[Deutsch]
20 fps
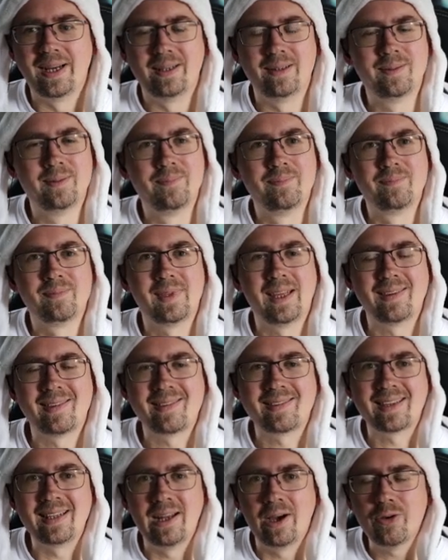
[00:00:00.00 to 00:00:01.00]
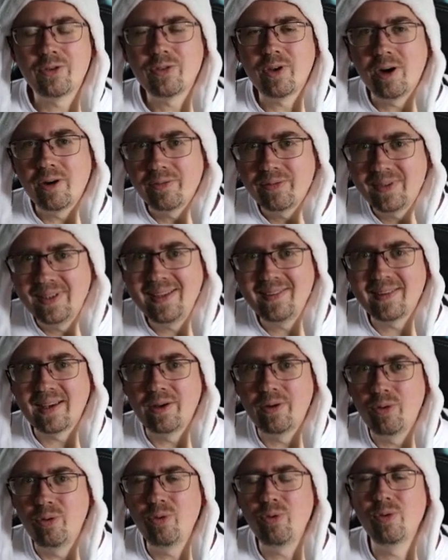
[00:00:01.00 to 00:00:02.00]
ne? Dass es genauso auf
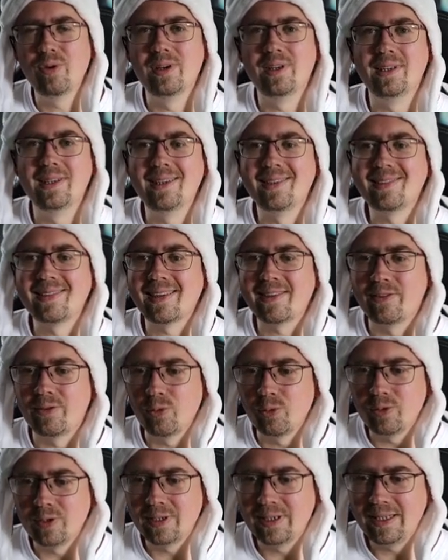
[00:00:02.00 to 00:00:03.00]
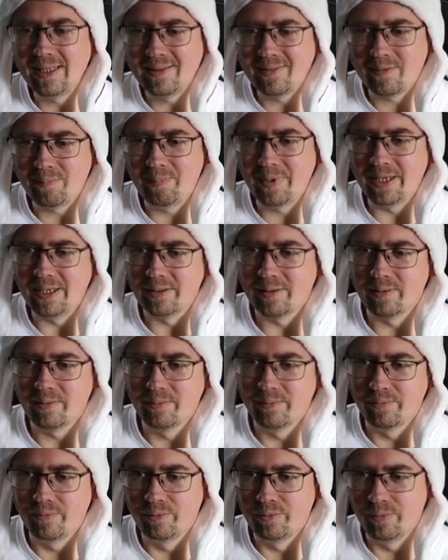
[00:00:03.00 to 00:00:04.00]
dieser Höhe ist, dass ducken nichts bringt.
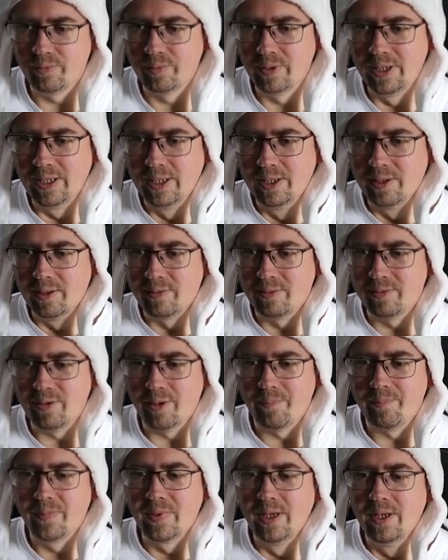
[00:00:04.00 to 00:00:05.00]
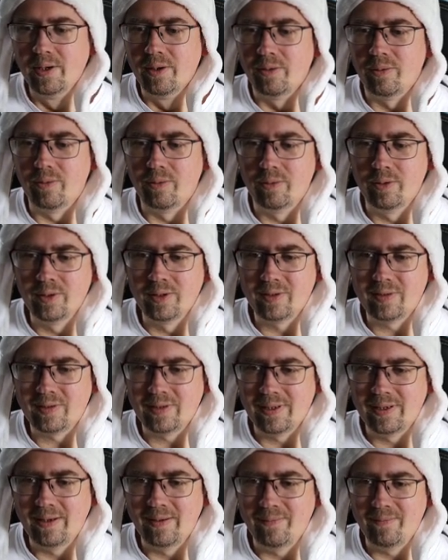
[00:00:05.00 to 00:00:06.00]
So, und
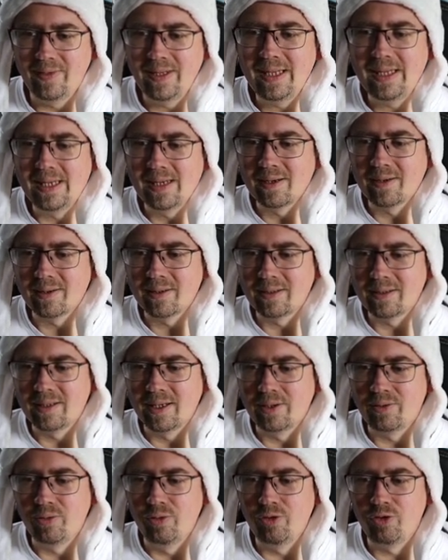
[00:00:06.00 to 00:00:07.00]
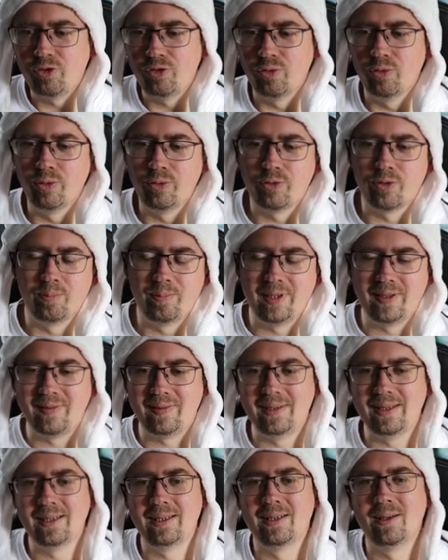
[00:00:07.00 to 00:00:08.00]
äh, wie hier natürlich schon so ein
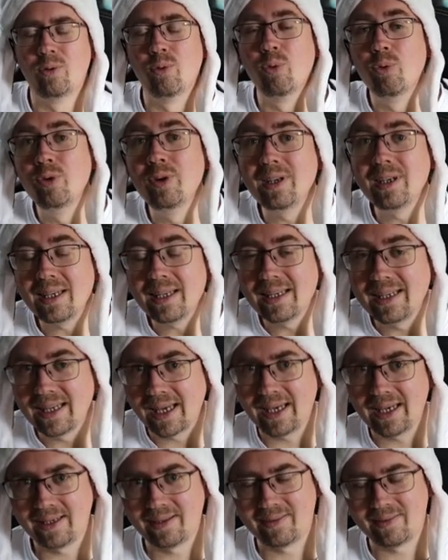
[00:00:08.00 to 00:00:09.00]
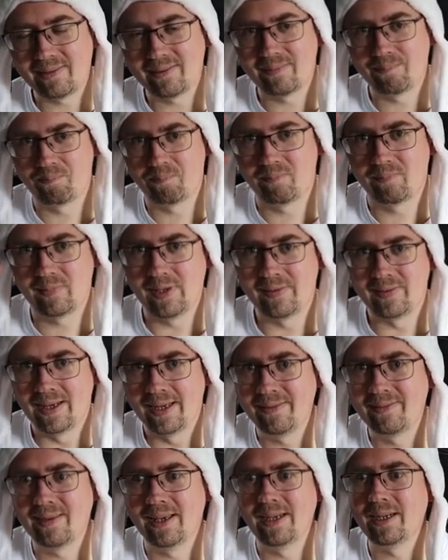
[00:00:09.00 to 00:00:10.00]
bisschen unten rechts das
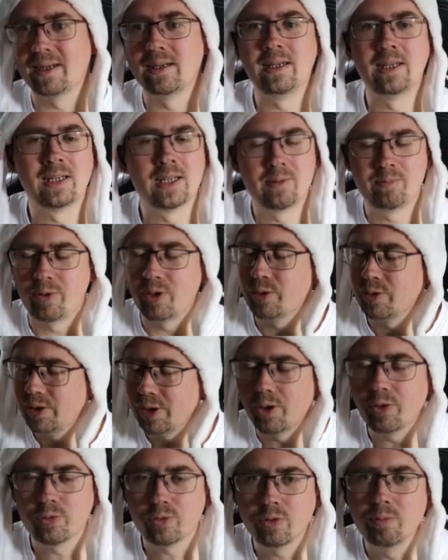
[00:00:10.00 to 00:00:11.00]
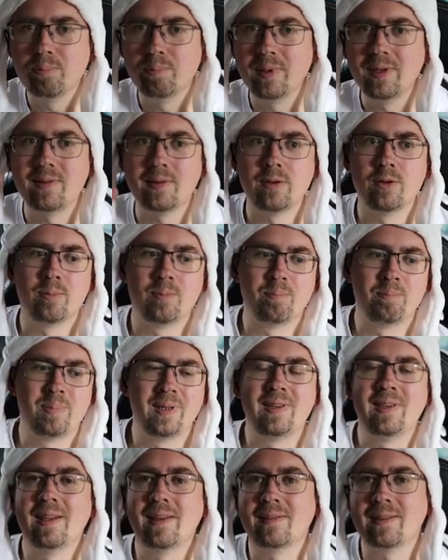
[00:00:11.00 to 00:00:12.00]
Anzeigeding. Da braucht ihr auch so ein bisschen, um, bis
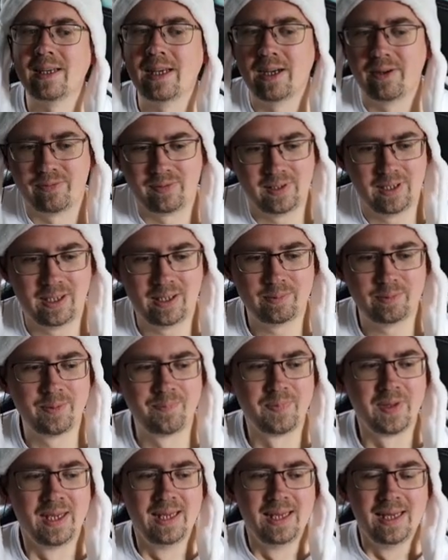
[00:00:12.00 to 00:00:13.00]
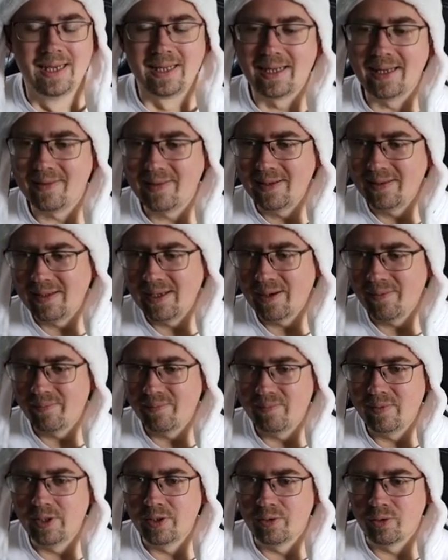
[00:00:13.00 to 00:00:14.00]
ich das gerafft habe. Da seht ihr,
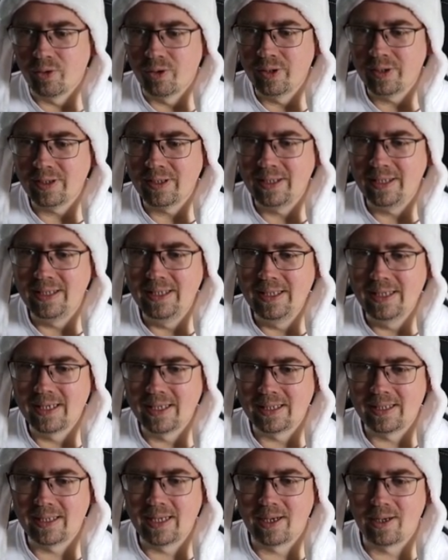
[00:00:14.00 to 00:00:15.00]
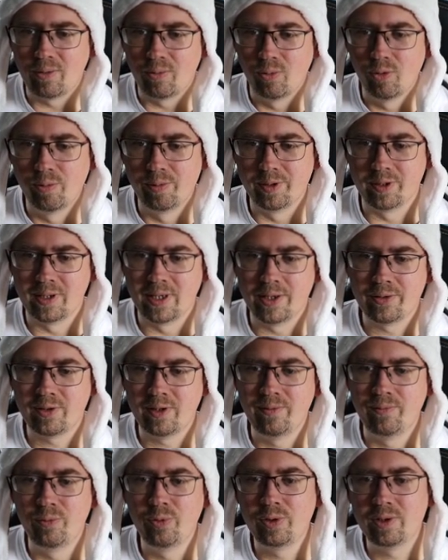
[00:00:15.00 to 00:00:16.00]
wir sollten hier nach oben.
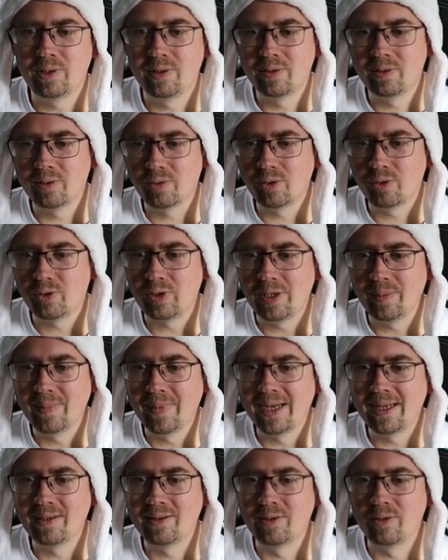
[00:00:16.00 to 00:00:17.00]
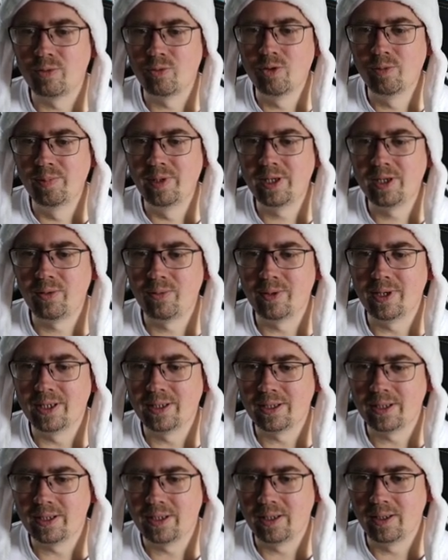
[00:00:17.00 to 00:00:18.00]
Also wird euch immerhin eine grobe Richtung
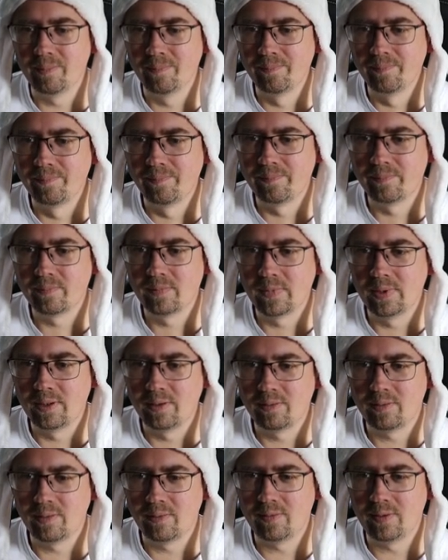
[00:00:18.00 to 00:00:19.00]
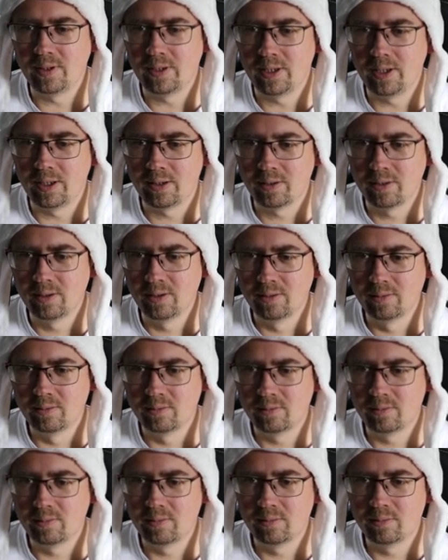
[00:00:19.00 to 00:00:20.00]
angegeben. Ist das hier ein Gegner?
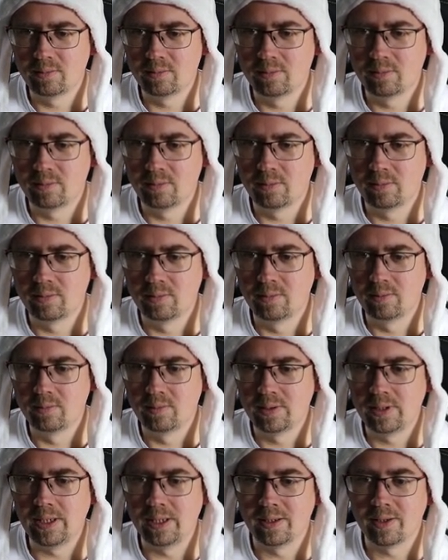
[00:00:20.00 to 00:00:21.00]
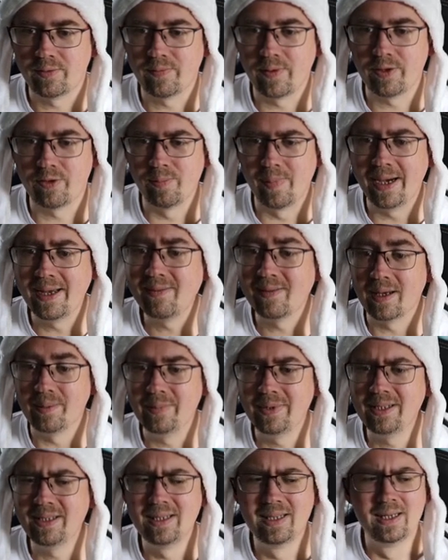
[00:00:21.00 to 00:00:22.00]
Ne, das war zum
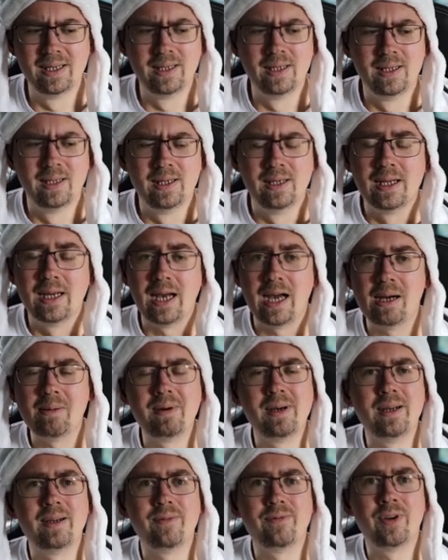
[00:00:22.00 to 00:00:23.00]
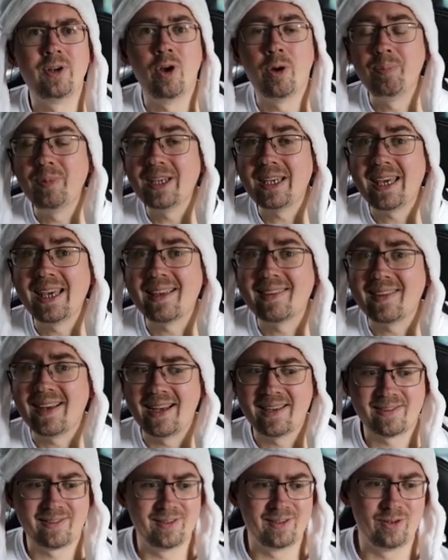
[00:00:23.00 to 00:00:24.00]
Einsammeln. Aber von der Optik her sah
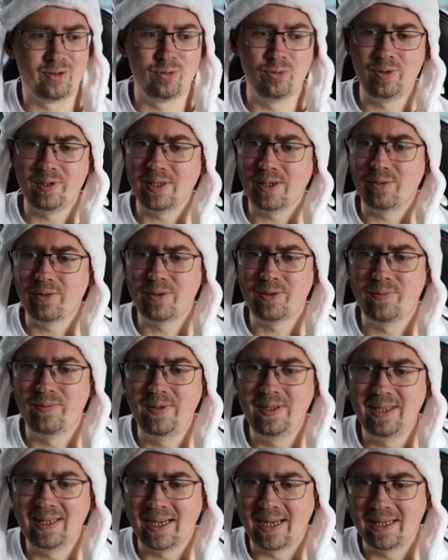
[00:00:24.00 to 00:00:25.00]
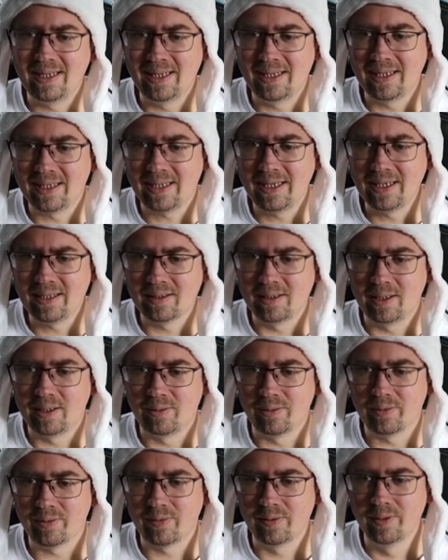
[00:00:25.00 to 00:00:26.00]
es dann durchaus wie einer der Gegner
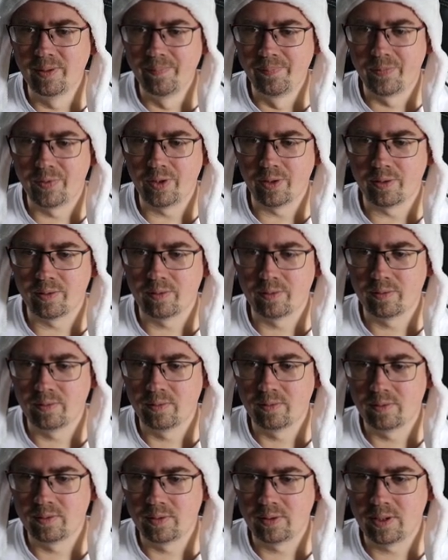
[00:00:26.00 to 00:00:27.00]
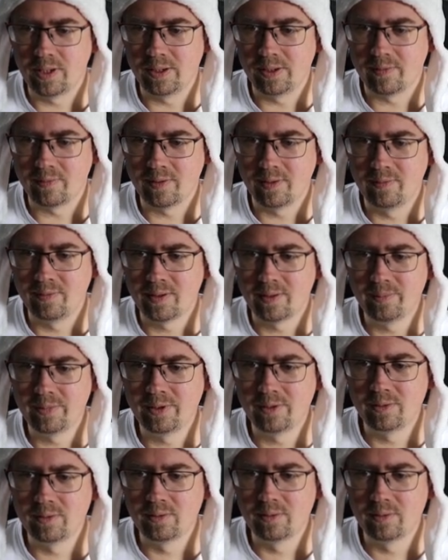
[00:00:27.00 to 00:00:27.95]
aus, ne? So, kann ich das einsammeln?